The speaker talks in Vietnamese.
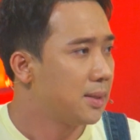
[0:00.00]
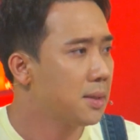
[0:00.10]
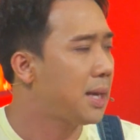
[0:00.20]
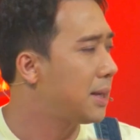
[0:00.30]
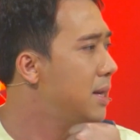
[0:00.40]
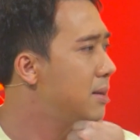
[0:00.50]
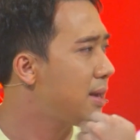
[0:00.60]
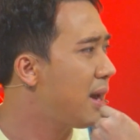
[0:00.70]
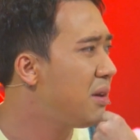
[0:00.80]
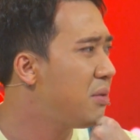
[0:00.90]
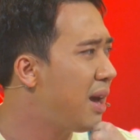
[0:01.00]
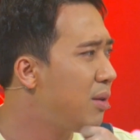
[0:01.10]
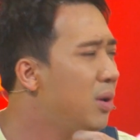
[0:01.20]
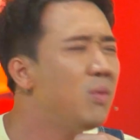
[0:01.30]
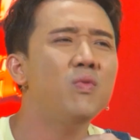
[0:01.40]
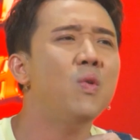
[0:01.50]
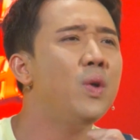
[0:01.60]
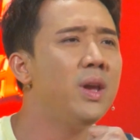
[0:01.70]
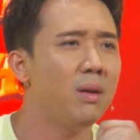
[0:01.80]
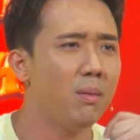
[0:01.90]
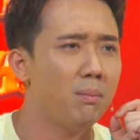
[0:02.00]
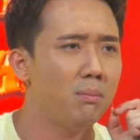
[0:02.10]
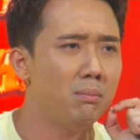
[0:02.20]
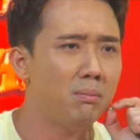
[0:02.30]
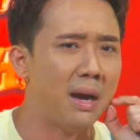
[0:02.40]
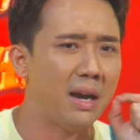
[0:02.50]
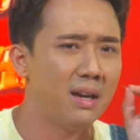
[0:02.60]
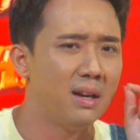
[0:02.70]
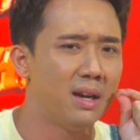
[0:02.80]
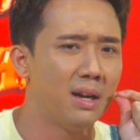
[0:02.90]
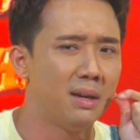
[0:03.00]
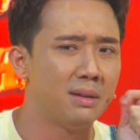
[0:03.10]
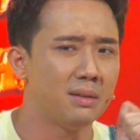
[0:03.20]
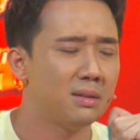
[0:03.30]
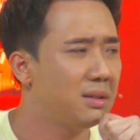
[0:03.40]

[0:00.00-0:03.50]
trấn thành với trường giang yêu nhau nó cũng vui bằng uh, ờ,